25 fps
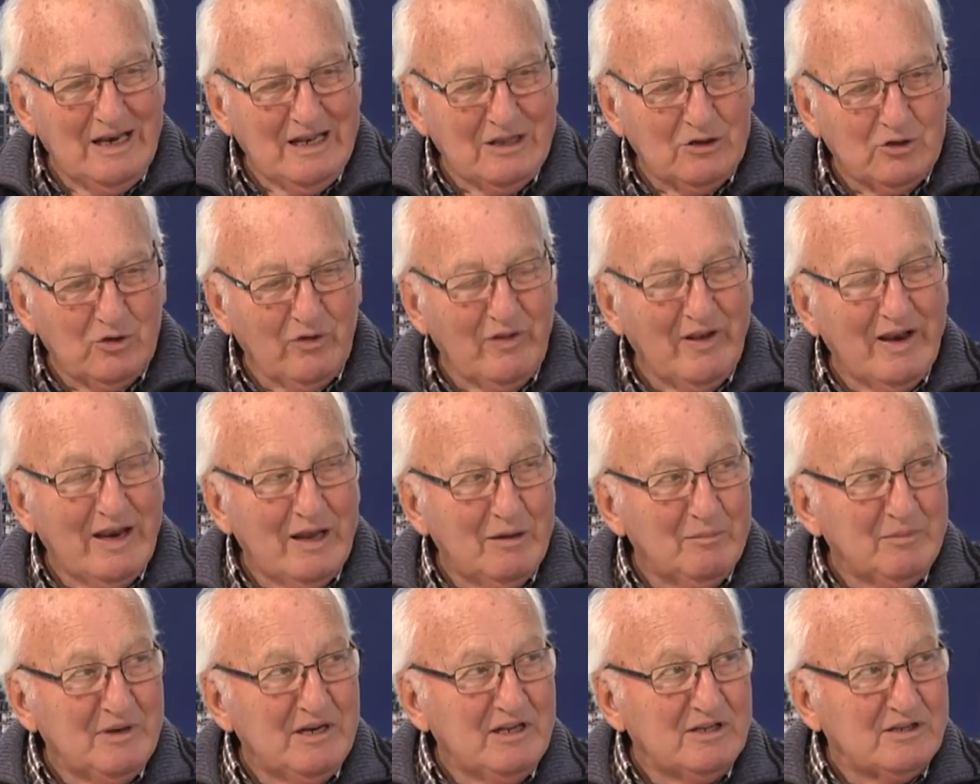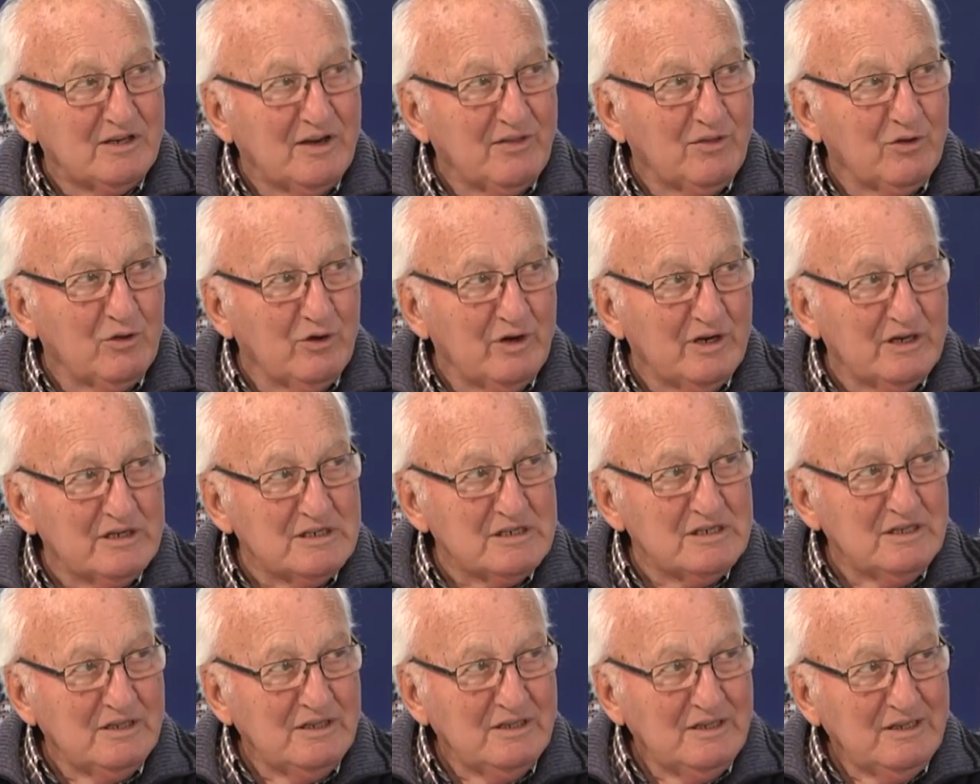todas las
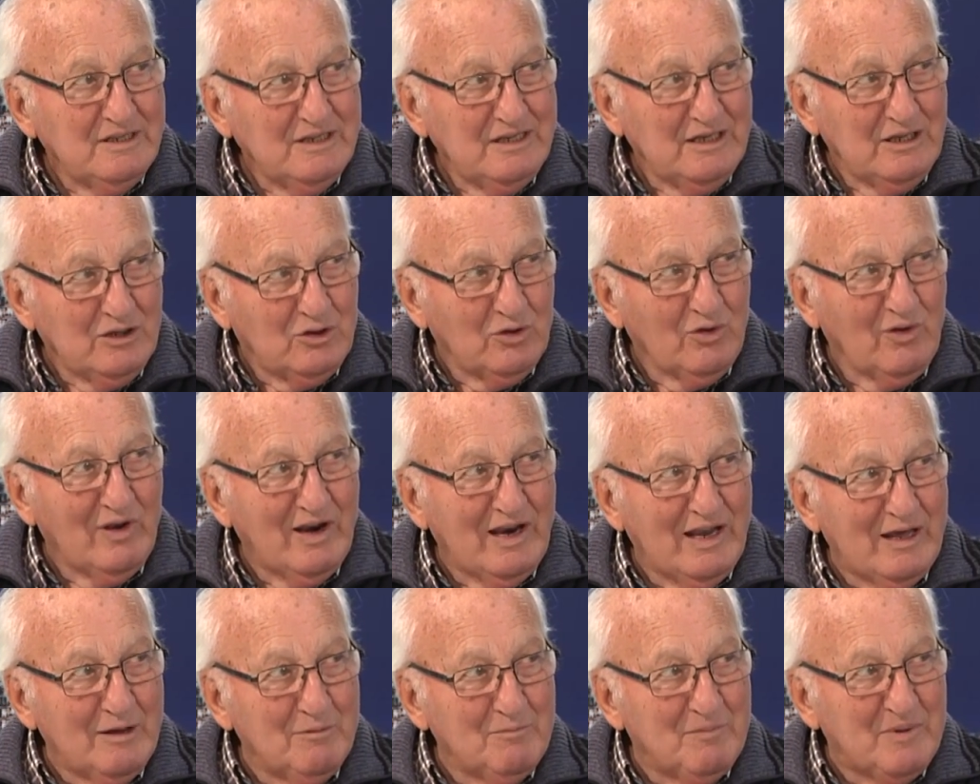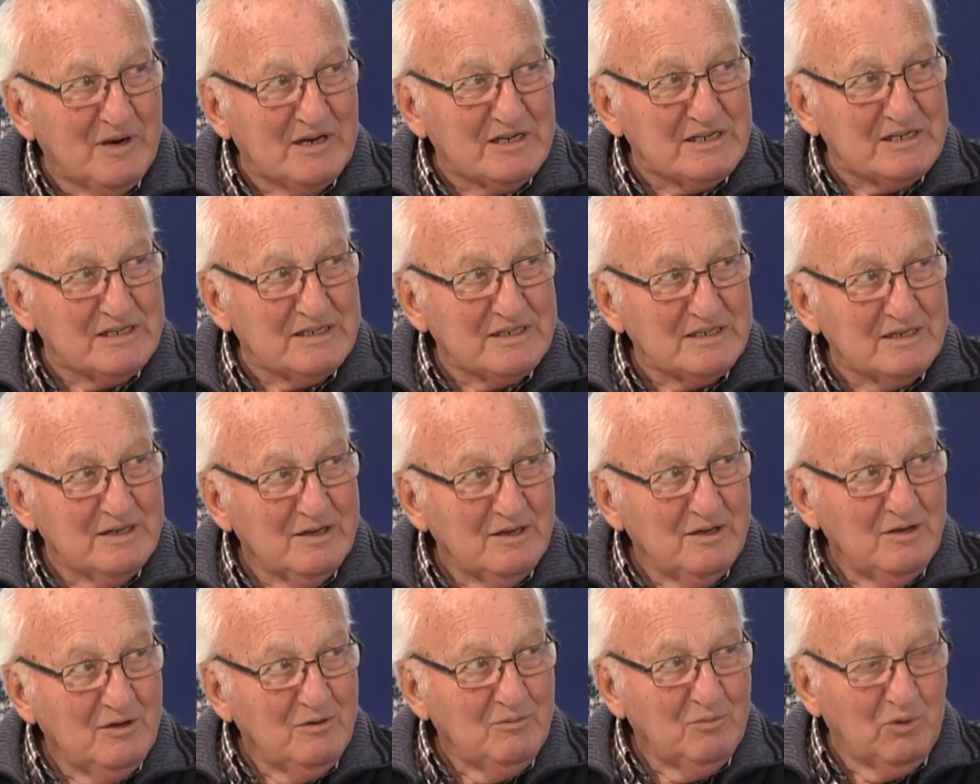administraciones y todas las empresas,
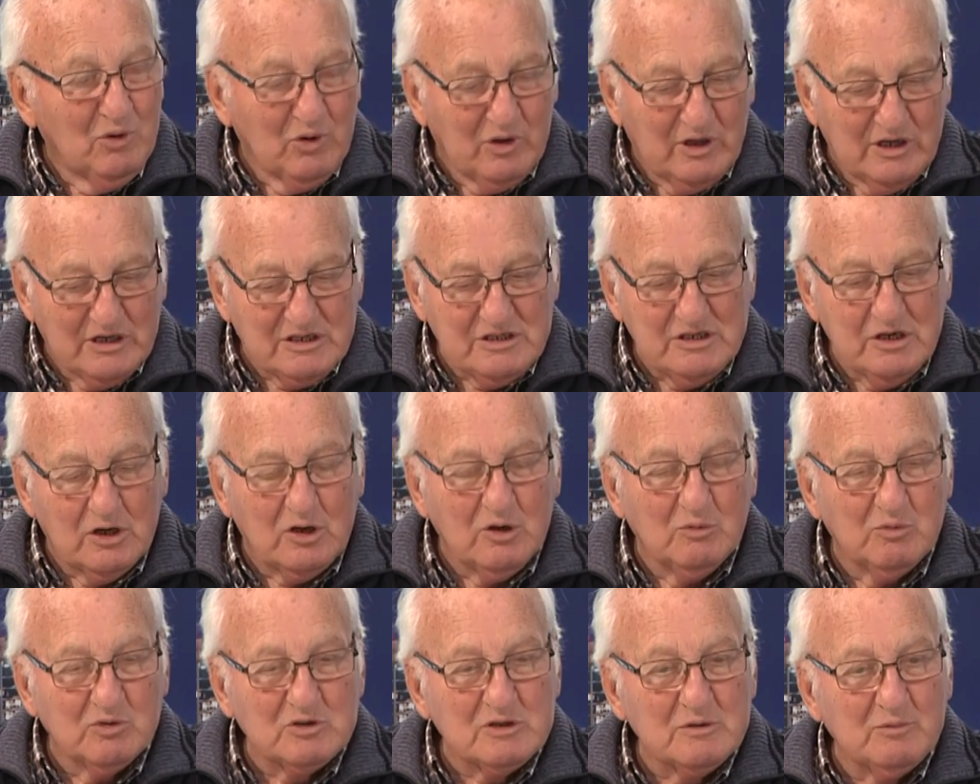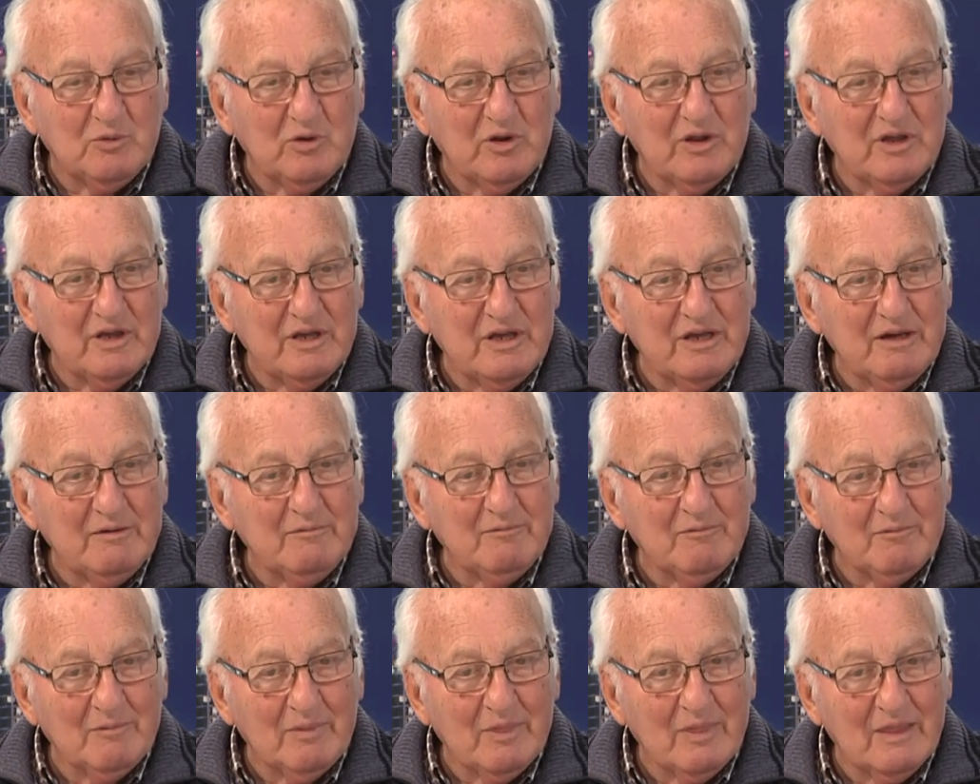porque así es como se puede
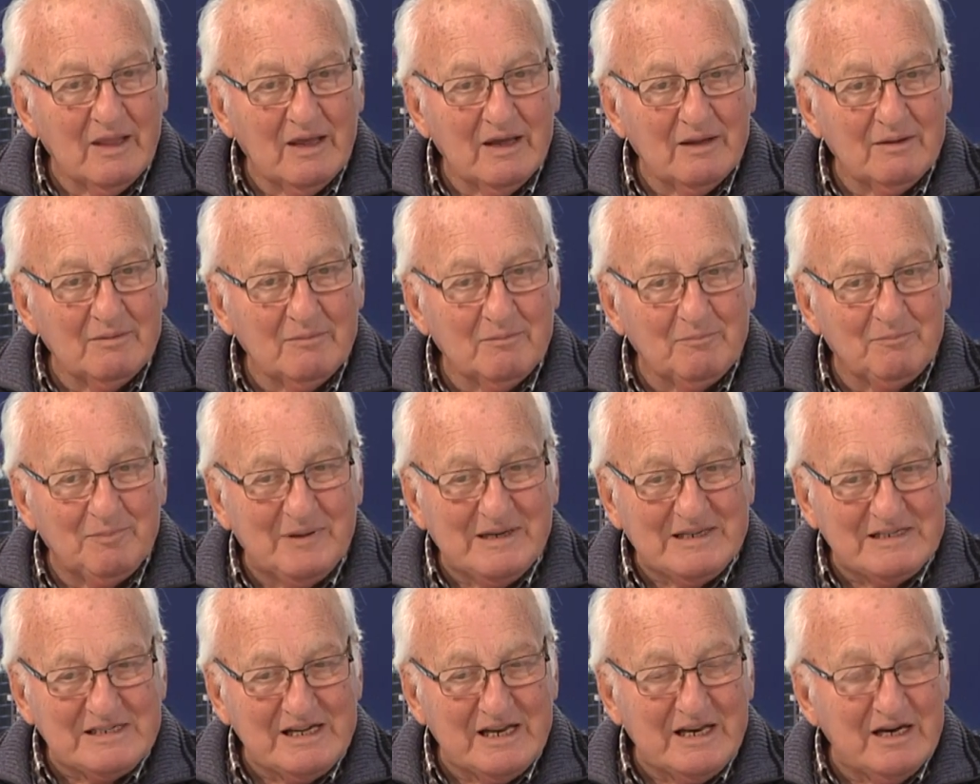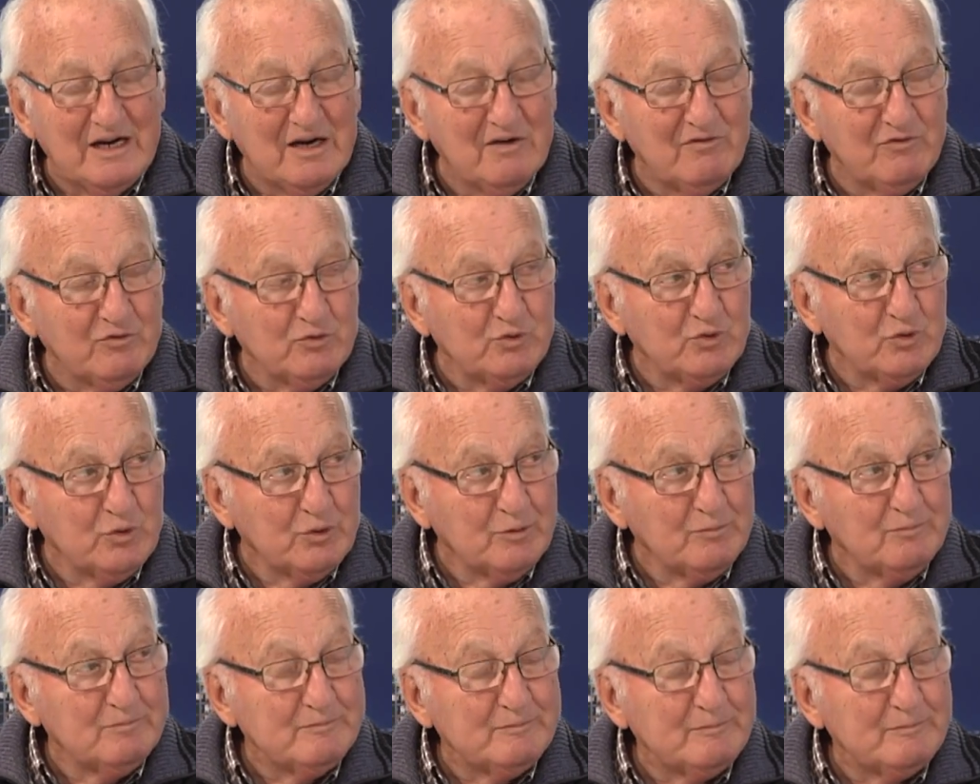mm, pensar en el futuro.